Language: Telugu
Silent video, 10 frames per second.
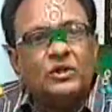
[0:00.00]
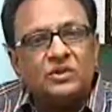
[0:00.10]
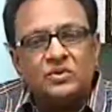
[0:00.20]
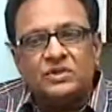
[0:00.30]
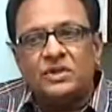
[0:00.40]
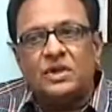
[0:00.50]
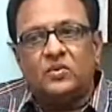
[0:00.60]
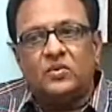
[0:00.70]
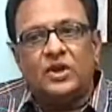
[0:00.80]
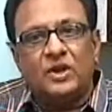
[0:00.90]
మొదటి నుంచి
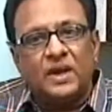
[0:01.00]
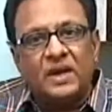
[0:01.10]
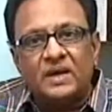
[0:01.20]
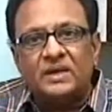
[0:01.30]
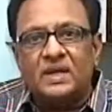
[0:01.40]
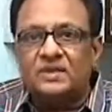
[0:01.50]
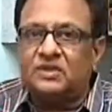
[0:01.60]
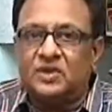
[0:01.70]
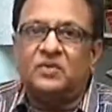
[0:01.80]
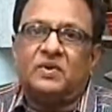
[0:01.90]
నాకు రెండు రంగాలంటే
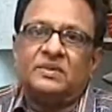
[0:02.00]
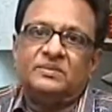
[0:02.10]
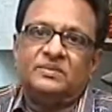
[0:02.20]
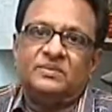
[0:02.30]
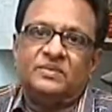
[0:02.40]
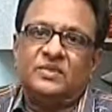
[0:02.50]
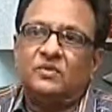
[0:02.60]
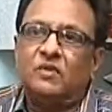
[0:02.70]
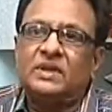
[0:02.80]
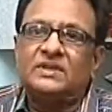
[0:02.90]
ఆసక్తి ఎక్కువ
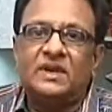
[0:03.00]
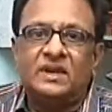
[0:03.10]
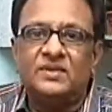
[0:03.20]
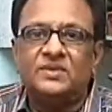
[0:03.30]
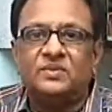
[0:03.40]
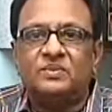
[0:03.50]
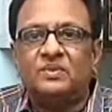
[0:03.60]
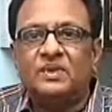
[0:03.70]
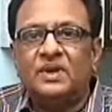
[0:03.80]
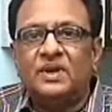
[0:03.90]
ఒకటి జర్నలిజం
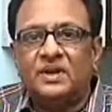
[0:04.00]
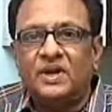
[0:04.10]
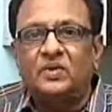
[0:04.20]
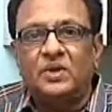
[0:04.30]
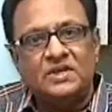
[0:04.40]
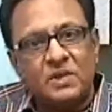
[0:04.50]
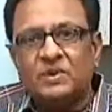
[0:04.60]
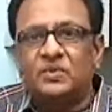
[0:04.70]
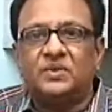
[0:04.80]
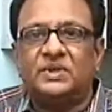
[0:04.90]
రెండు
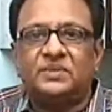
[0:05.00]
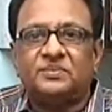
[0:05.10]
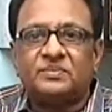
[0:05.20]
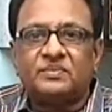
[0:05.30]
అధ్యాపక వృత్తి